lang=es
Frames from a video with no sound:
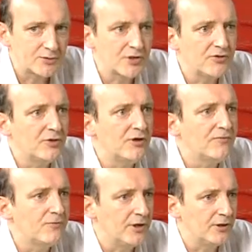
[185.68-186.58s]

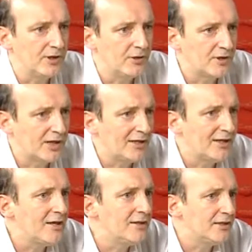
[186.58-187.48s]
actuaciones fueron en
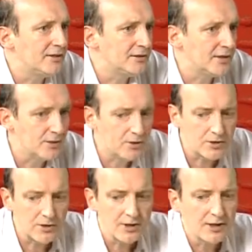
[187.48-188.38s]
localidades del
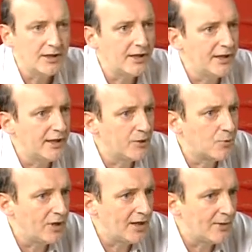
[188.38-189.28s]
interior, en
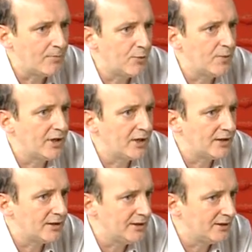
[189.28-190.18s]
escuelas
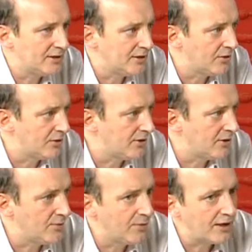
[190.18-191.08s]
públicas del interior y
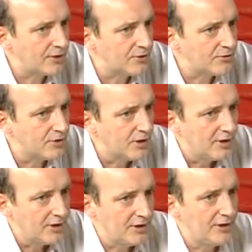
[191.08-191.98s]
de los barrios
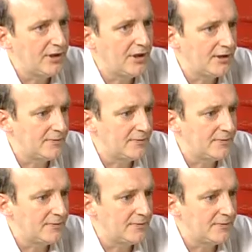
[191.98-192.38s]
y,